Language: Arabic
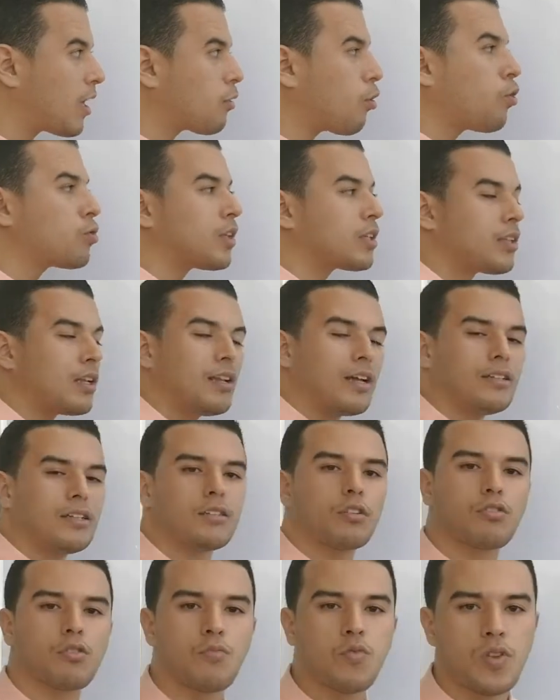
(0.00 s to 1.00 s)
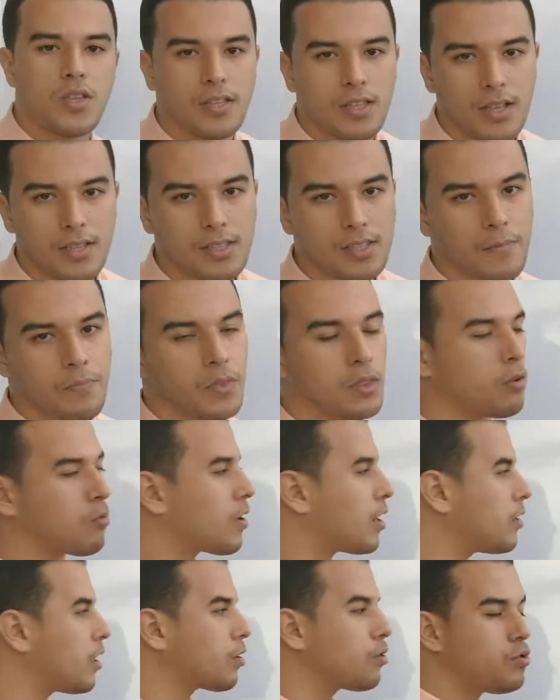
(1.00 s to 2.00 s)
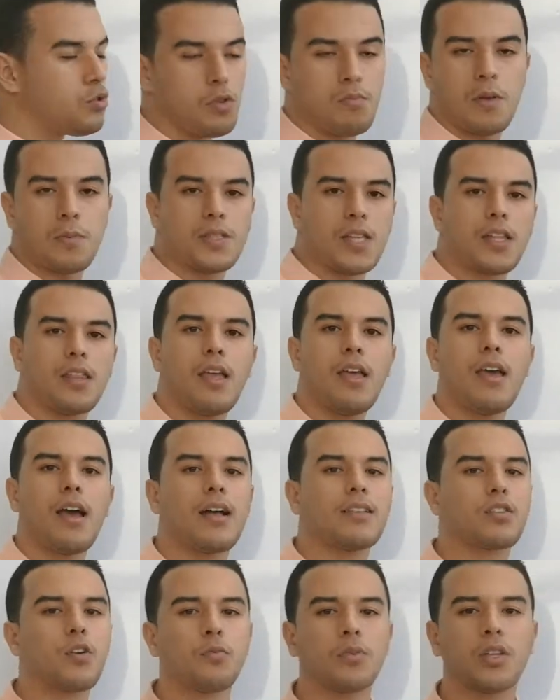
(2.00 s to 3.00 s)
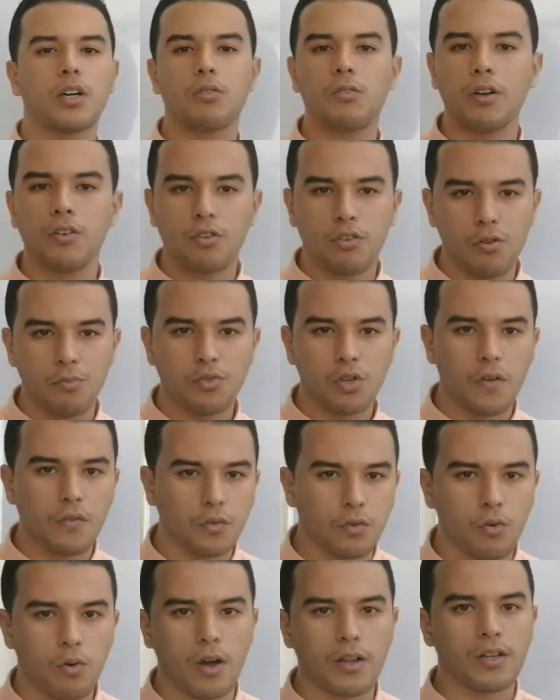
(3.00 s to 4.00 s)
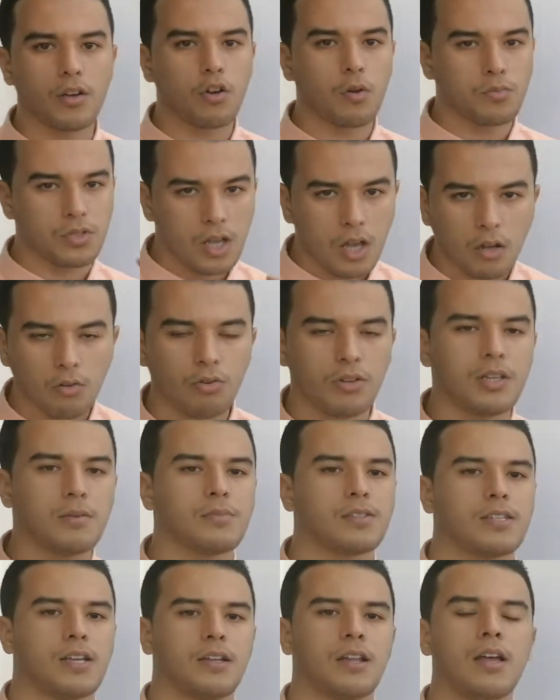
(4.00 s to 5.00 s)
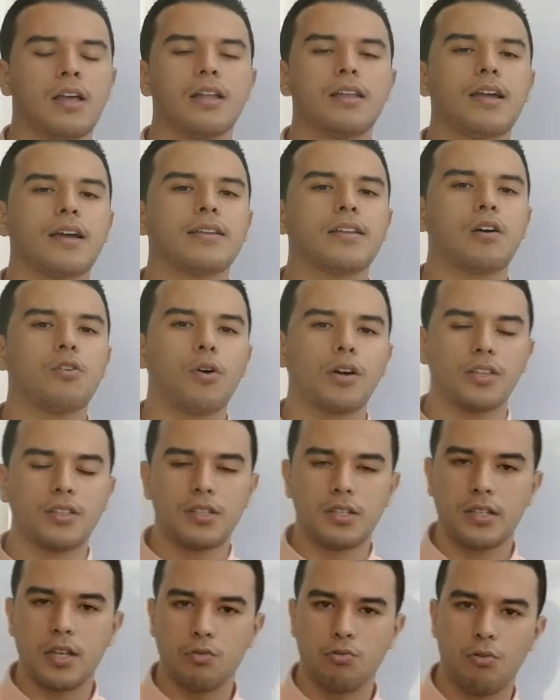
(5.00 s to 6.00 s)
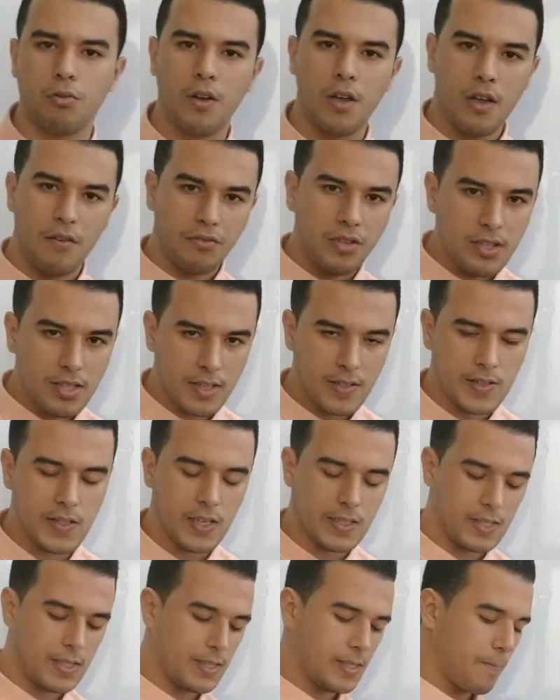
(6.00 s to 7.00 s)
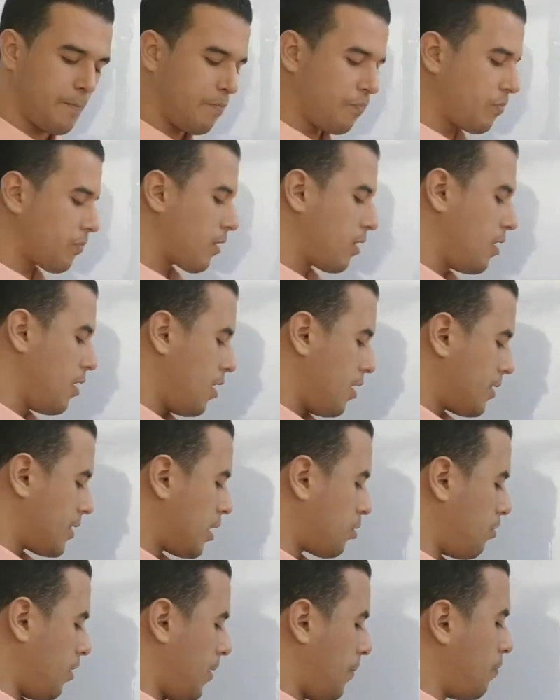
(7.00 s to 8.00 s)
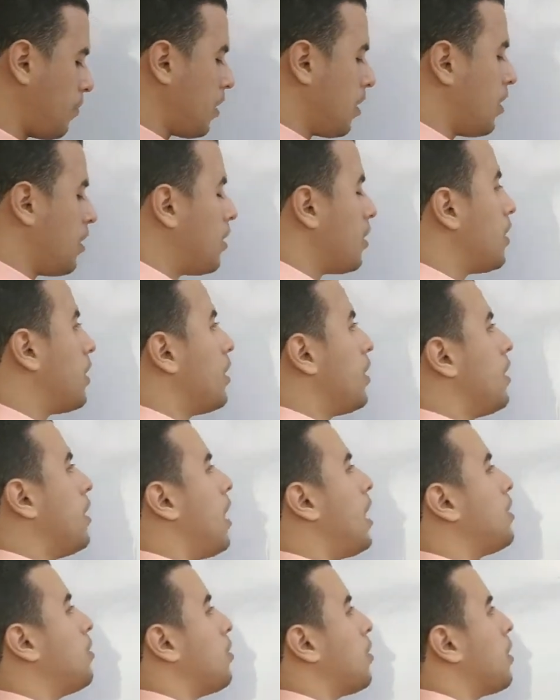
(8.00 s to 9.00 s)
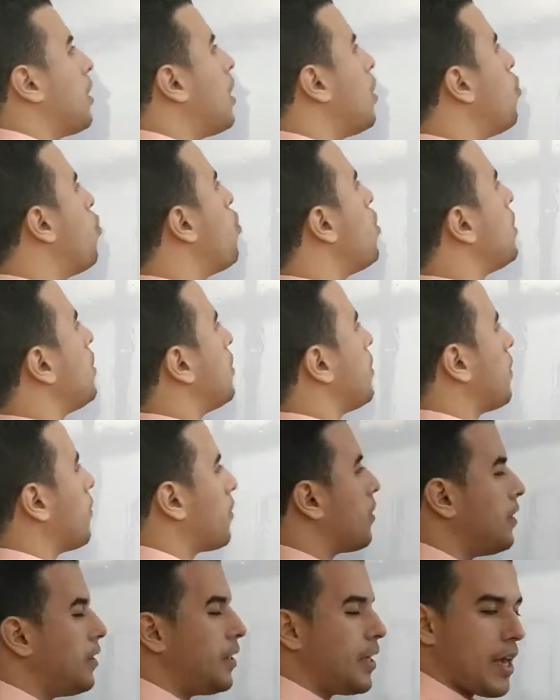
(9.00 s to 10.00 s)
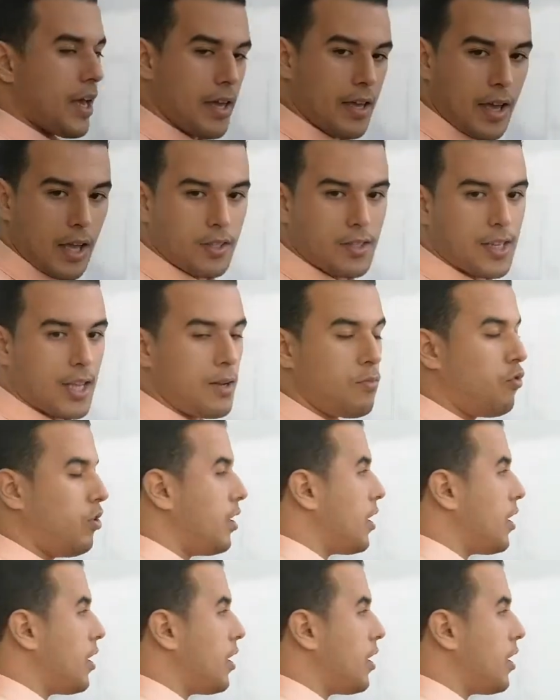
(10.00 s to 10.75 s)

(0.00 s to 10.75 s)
هاد الخطط اللي غنعطيكم وليدات دونك هذا ريزومي بسيط خاصكم ضروري انكم تحفظوا انكم تعقلوا عليه مزيان لانه غادي تحتاجوه دي زيكزيرسيس سا دو الوغ اول نهايه غنتكلموا